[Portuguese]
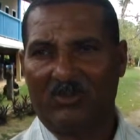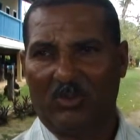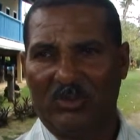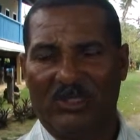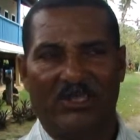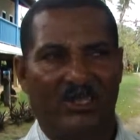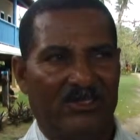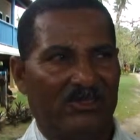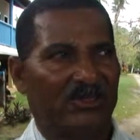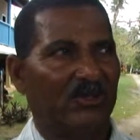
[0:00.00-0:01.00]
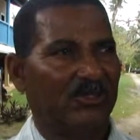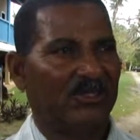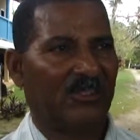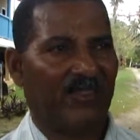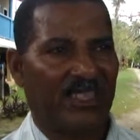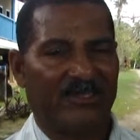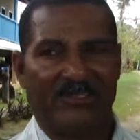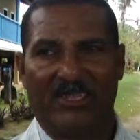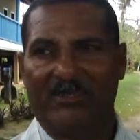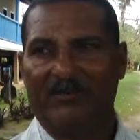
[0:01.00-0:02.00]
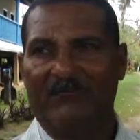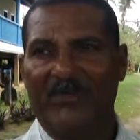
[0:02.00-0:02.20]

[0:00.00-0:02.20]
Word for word: Com certeza, se Deus quiser, vai dar certo.